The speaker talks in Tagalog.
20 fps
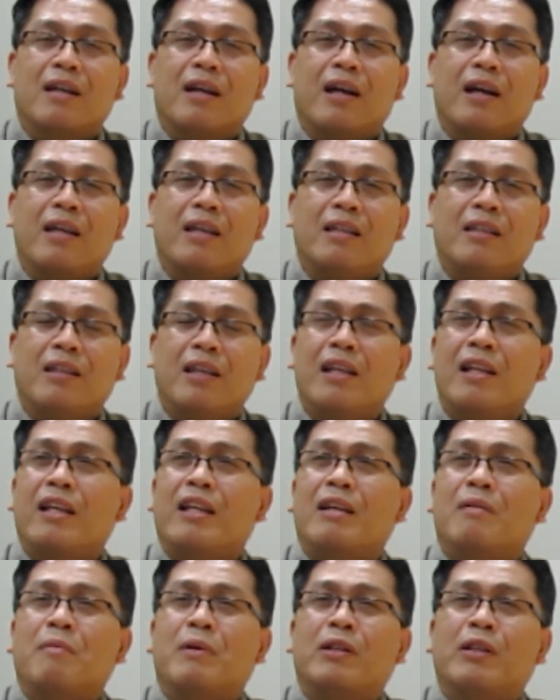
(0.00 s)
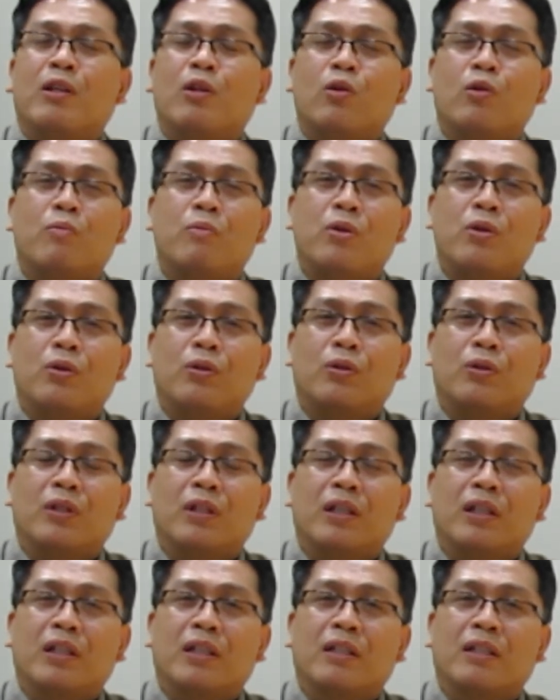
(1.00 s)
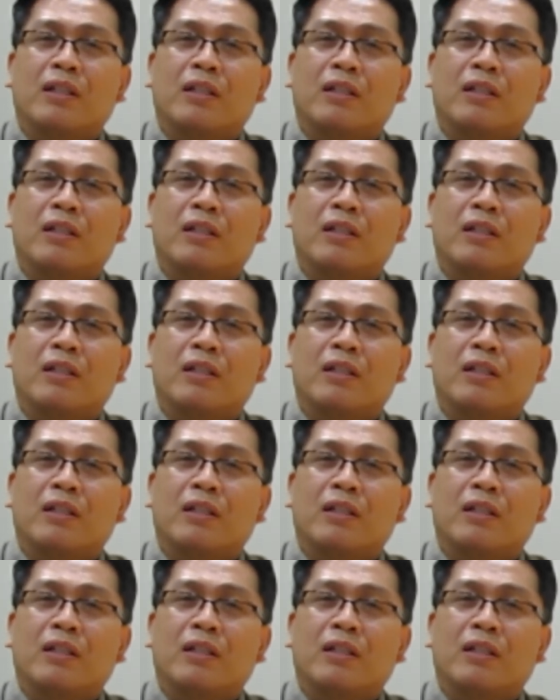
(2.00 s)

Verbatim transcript: ay tila naman dilubyong uh,